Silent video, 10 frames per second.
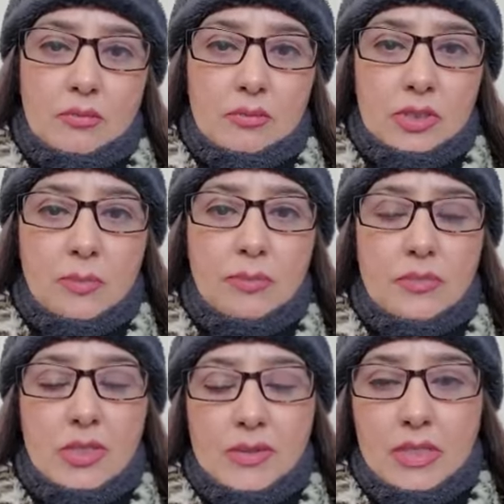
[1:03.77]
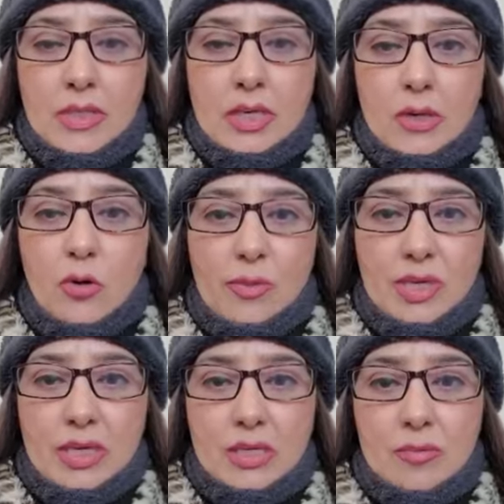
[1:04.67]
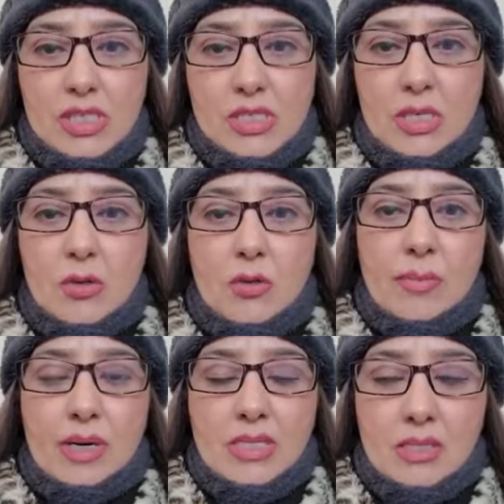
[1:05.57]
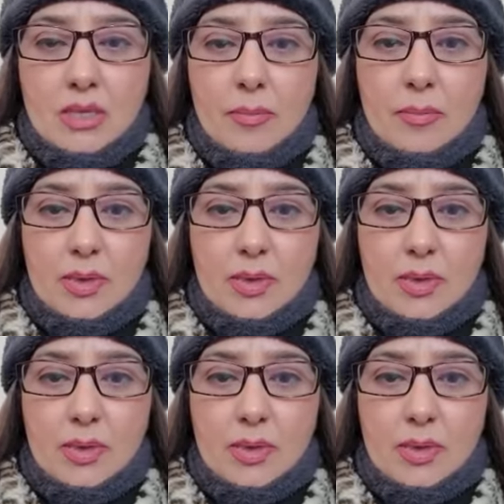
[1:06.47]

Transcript: मतलब जैसे ये नई गवर्नमेंट आई है पीटीआई e इन्होंने पांच हजार